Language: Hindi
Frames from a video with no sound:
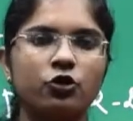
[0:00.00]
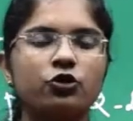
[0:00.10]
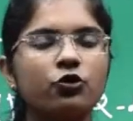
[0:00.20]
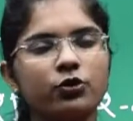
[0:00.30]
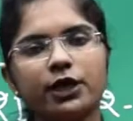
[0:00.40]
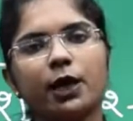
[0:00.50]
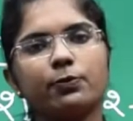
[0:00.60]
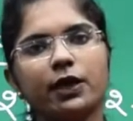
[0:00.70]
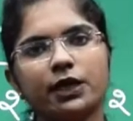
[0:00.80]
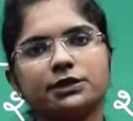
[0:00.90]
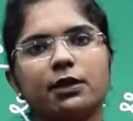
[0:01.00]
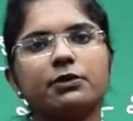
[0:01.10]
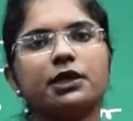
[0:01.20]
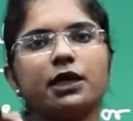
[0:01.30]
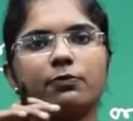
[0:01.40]
क्योंकि आपका
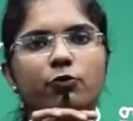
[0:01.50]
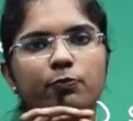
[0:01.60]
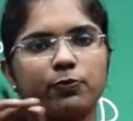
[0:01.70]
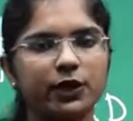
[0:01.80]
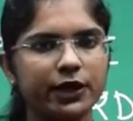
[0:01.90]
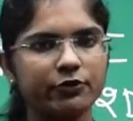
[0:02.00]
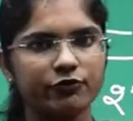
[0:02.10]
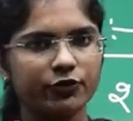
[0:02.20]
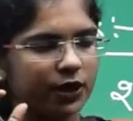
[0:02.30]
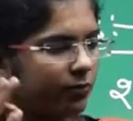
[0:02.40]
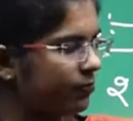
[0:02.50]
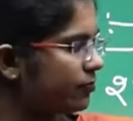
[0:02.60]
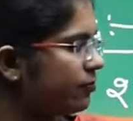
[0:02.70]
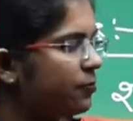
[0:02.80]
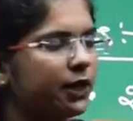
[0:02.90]
एग्जामिनर आपको प्लेन फ्रेम
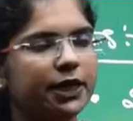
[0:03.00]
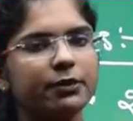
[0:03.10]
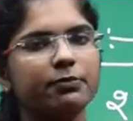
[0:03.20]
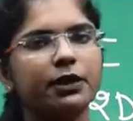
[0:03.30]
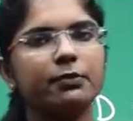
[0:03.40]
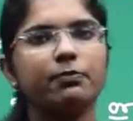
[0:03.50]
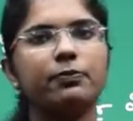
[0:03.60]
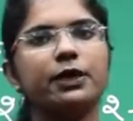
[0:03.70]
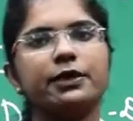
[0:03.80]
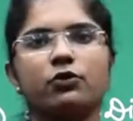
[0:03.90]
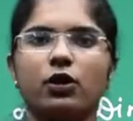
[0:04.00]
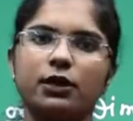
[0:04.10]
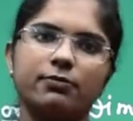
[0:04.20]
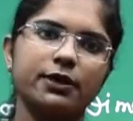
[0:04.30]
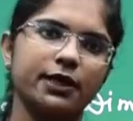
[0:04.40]
प्लेन बीम प्लेन
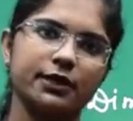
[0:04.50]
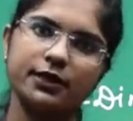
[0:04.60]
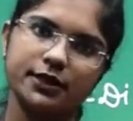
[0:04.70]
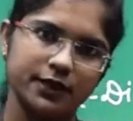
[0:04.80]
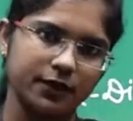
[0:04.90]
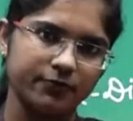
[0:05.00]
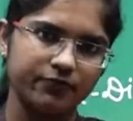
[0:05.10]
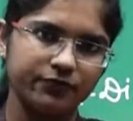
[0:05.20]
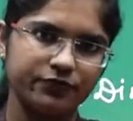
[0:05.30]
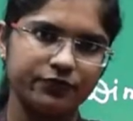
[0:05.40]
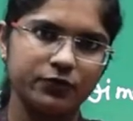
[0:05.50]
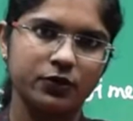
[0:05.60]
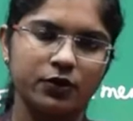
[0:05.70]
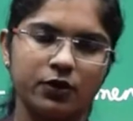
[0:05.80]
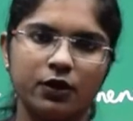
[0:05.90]
कॉलम बना के देगा
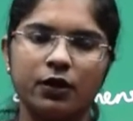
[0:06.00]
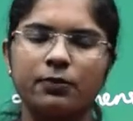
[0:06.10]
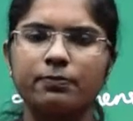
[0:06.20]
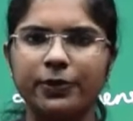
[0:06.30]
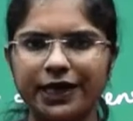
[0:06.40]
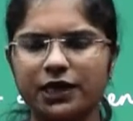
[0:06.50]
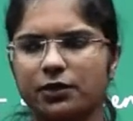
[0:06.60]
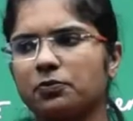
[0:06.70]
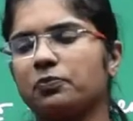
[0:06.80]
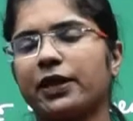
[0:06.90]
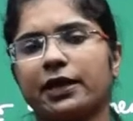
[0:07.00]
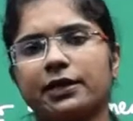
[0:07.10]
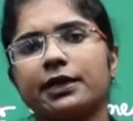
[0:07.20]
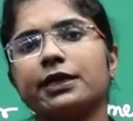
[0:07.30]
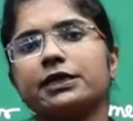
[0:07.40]
बट
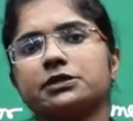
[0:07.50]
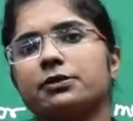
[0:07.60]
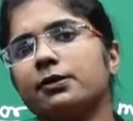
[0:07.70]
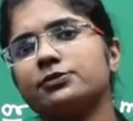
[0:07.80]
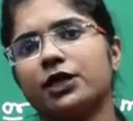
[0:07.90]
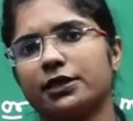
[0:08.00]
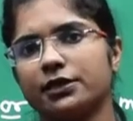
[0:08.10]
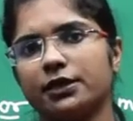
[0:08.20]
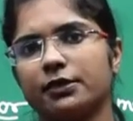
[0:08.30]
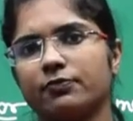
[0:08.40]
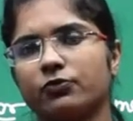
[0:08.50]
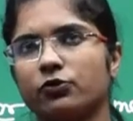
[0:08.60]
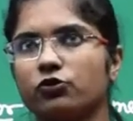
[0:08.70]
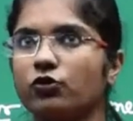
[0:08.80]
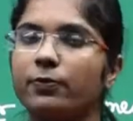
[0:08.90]
प्रैक्टिकली जब आप जाते हैं
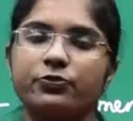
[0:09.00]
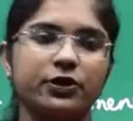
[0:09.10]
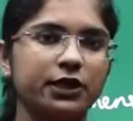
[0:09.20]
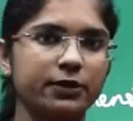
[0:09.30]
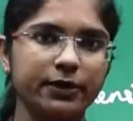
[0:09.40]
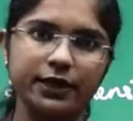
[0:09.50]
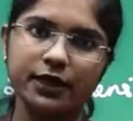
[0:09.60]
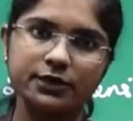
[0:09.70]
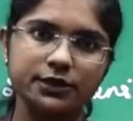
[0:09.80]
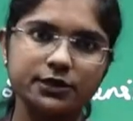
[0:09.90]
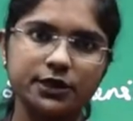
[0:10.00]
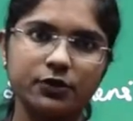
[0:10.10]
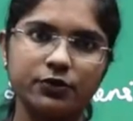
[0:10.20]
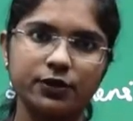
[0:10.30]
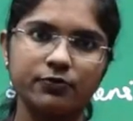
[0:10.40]
तो आप थ्री में एनालिसिस
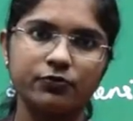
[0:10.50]
करोगे